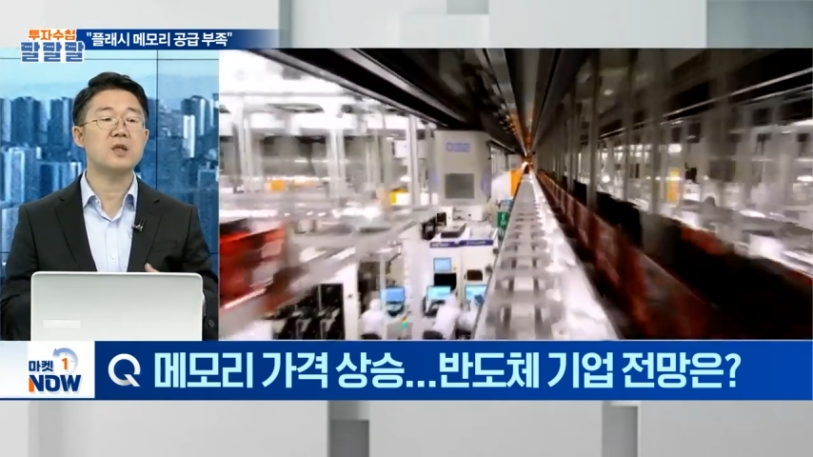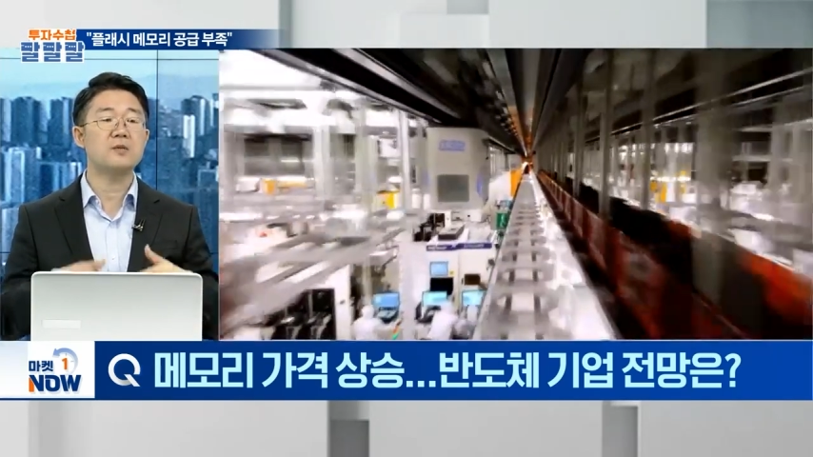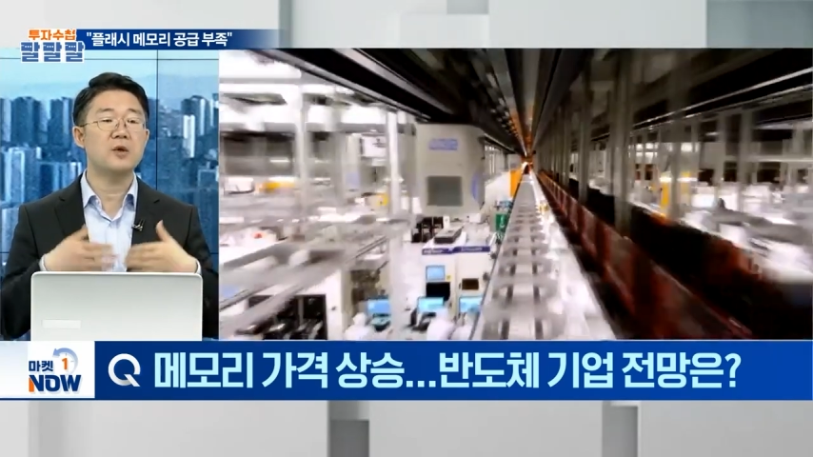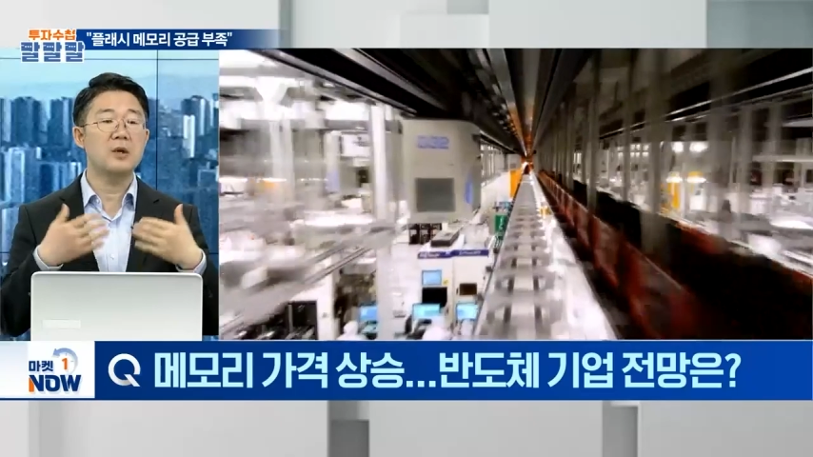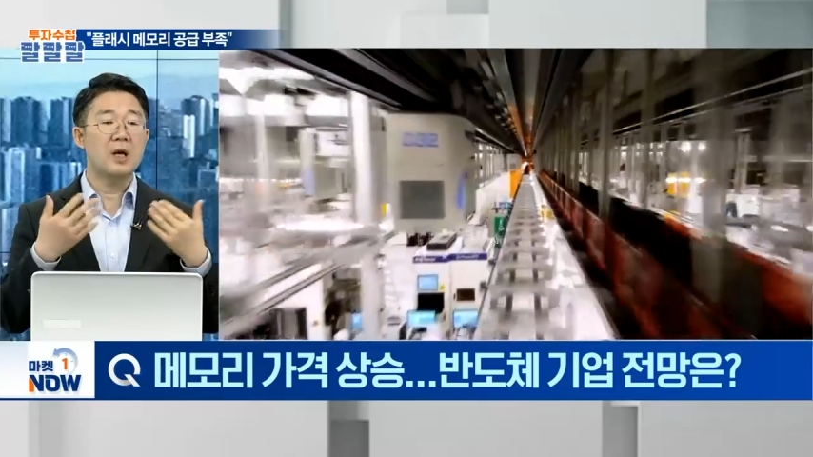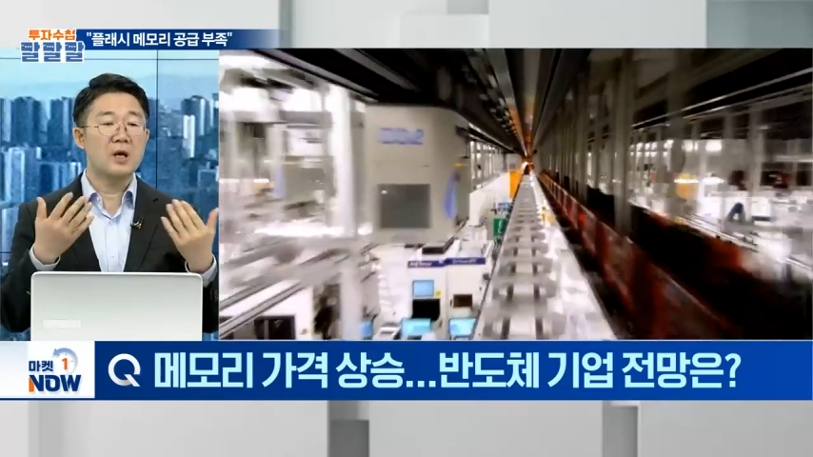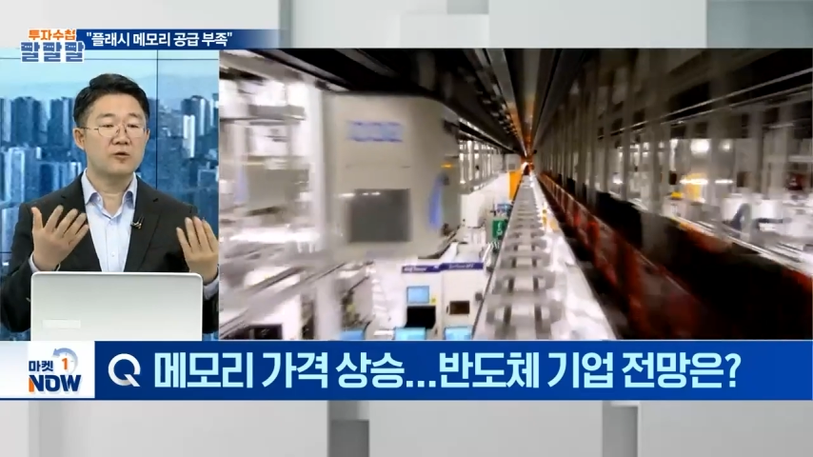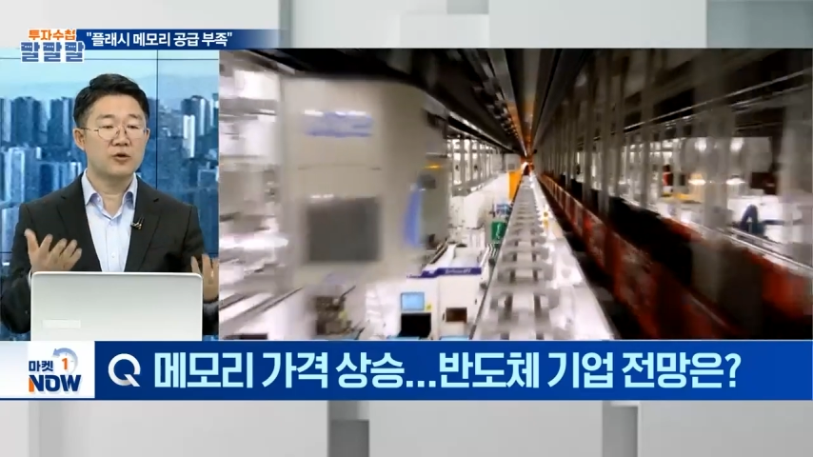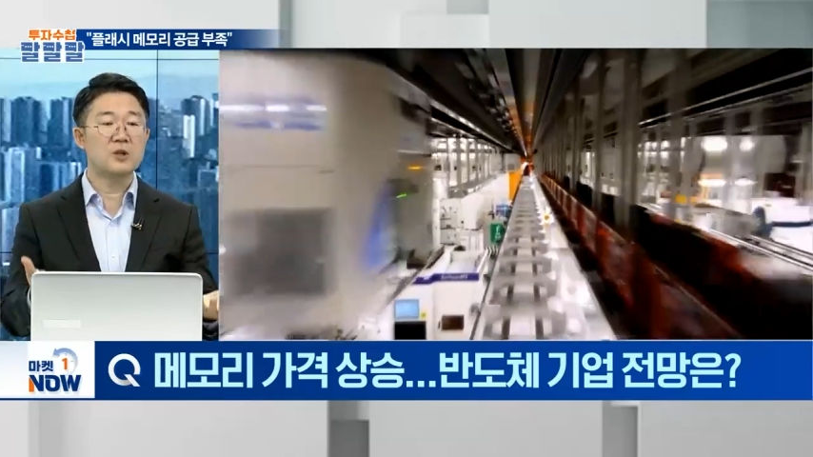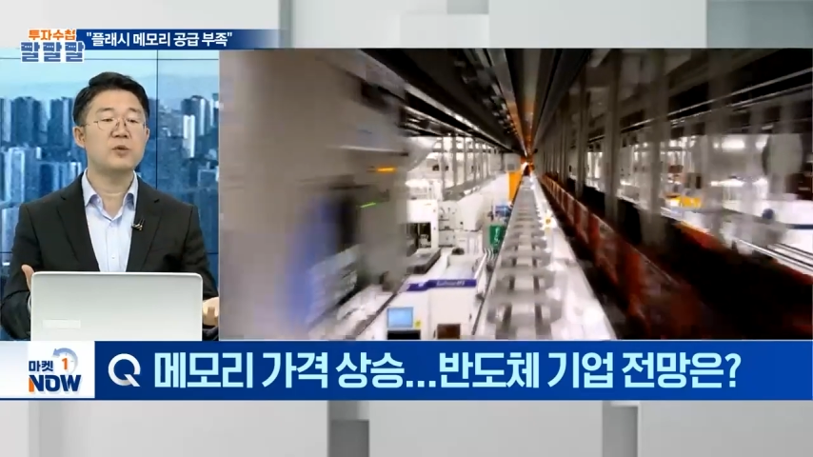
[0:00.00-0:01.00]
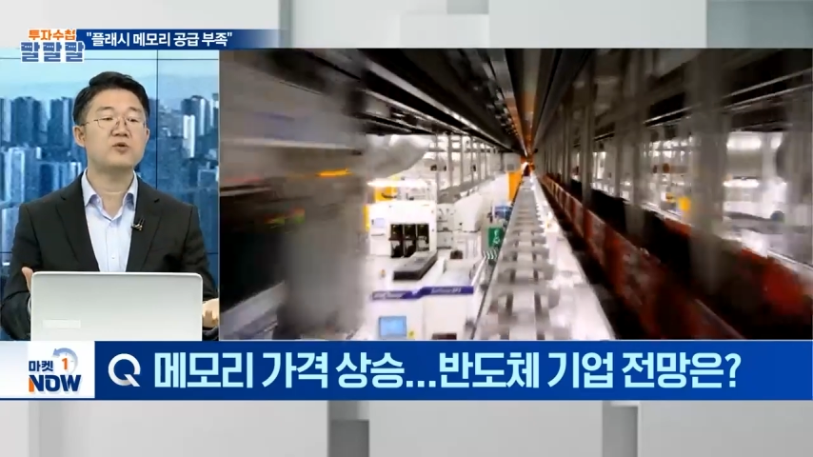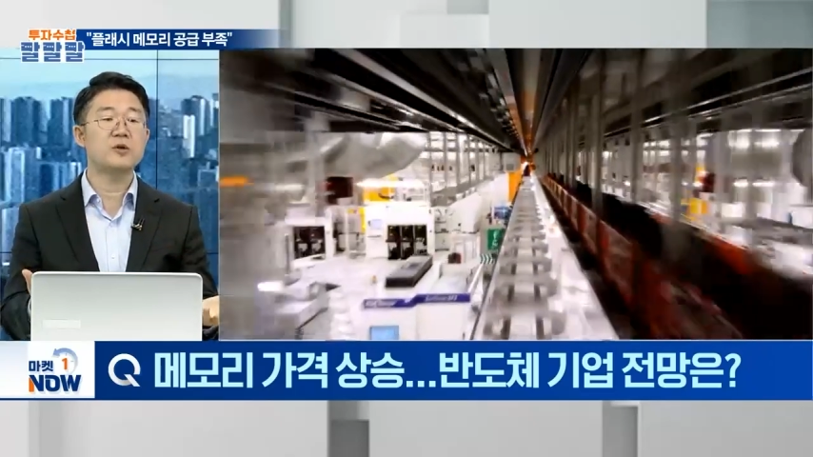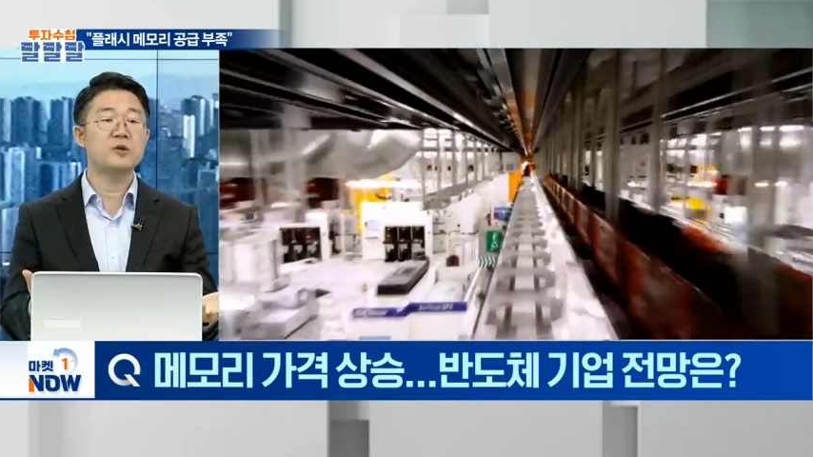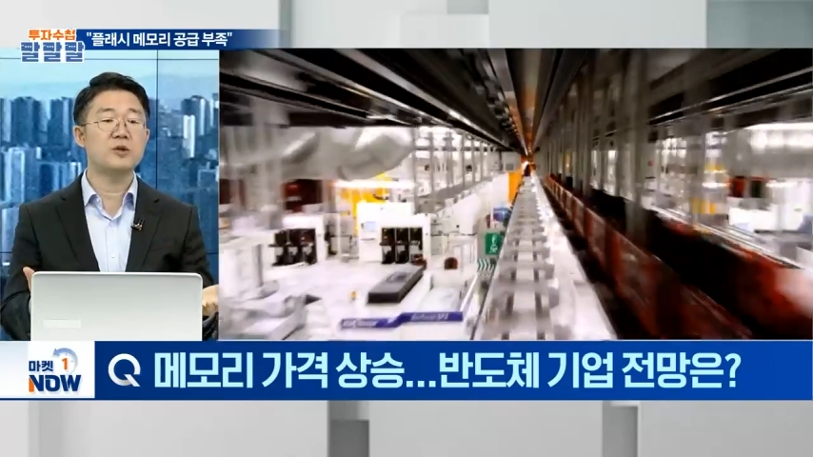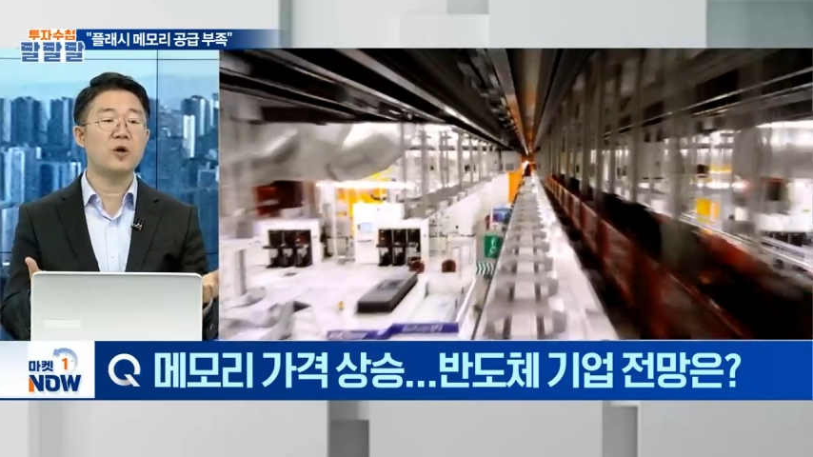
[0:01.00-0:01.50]
한번 뒤집을 수
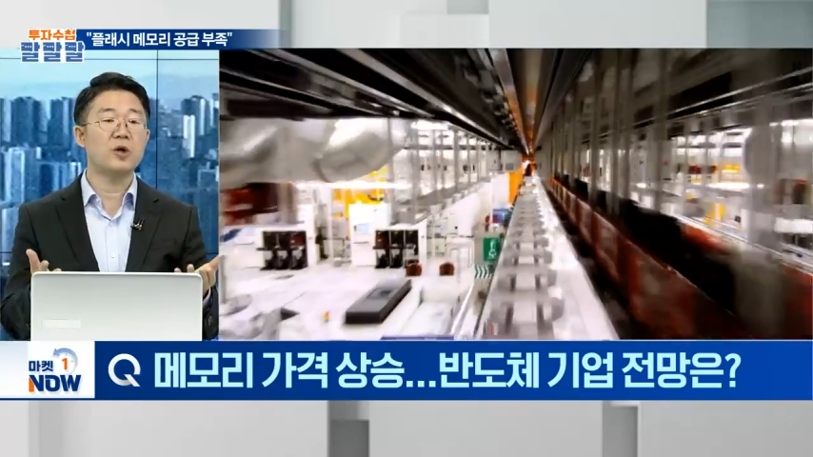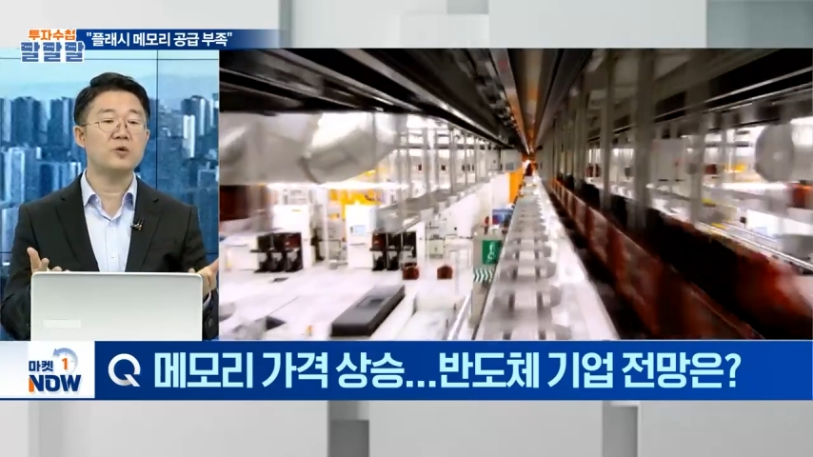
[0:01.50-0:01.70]
있는 여력이